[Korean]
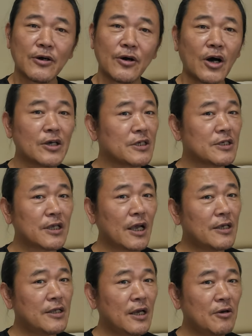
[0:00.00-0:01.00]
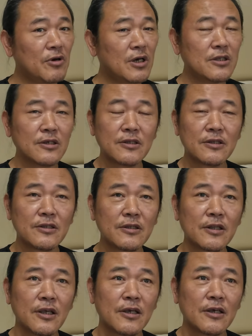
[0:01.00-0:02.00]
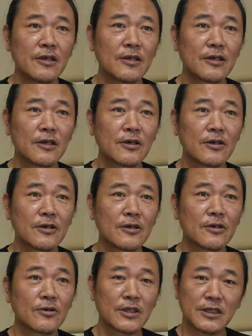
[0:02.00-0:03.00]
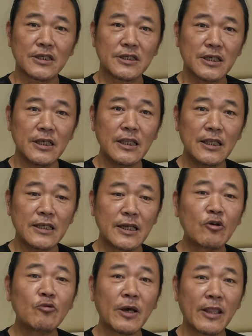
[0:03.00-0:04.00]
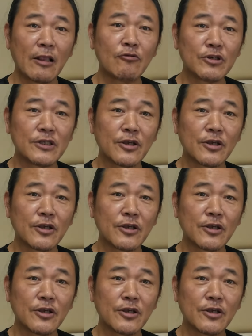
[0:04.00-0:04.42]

어, 이상이라고 하는 괴짜시이라고만 알고